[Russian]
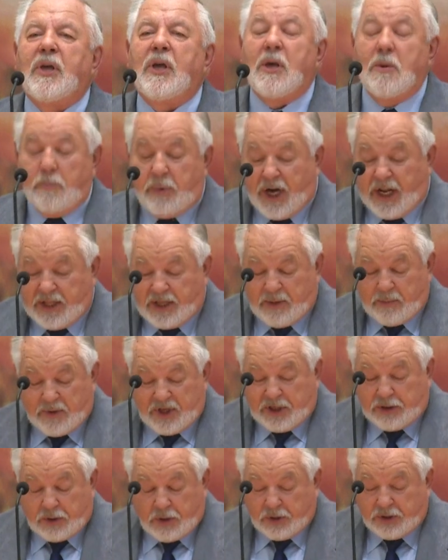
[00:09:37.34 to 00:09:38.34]
Братья
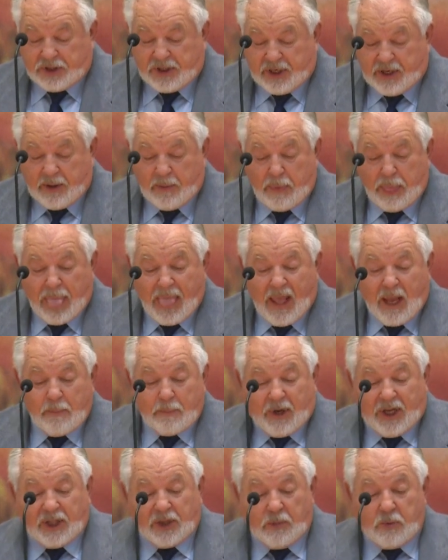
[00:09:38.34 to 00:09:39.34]
мои сестры,
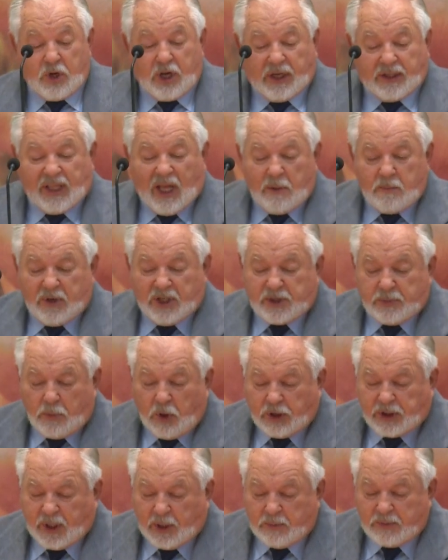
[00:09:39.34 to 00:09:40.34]
поэтому, когда мы
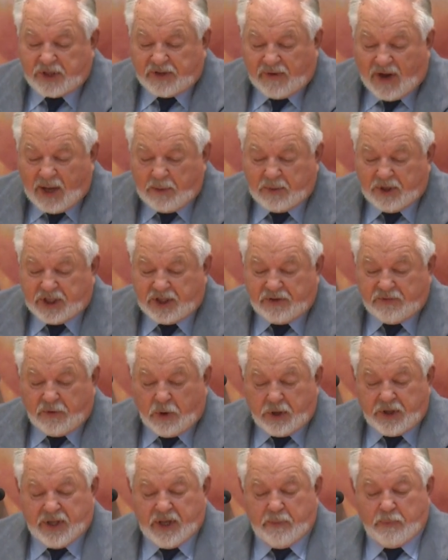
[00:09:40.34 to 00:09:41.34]
смотрим с вами
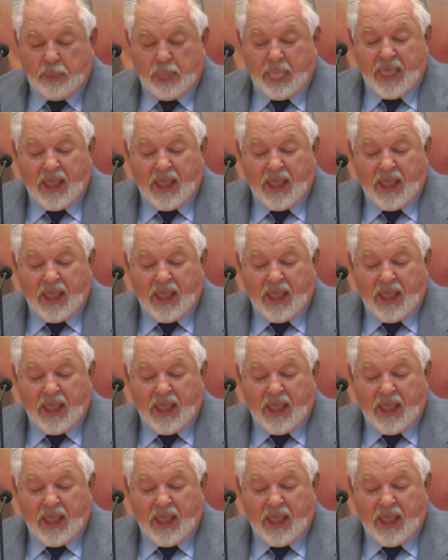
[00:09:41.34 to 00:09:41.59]
сегодня,